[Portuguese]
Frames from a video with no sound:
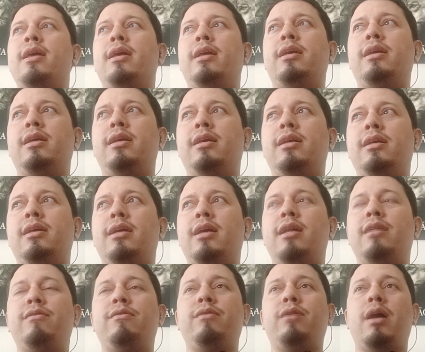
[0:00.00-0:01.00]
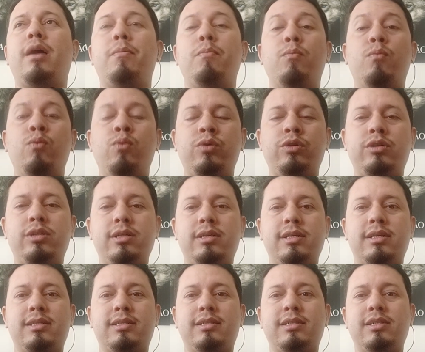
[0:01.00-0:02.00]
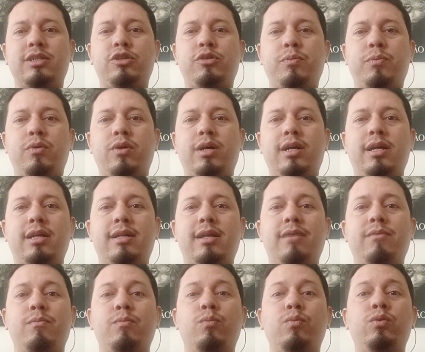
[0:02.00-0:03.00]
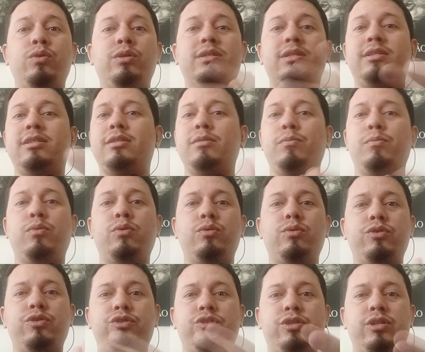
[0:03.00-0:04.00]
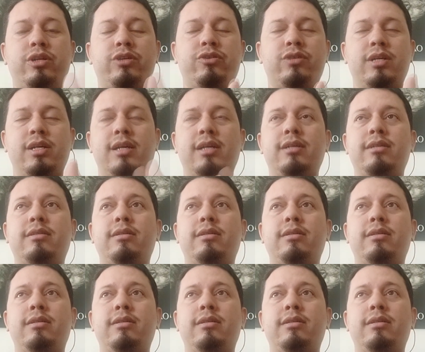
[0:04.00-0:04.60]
E ele é muito interessante porque tem muitas simbologias nele,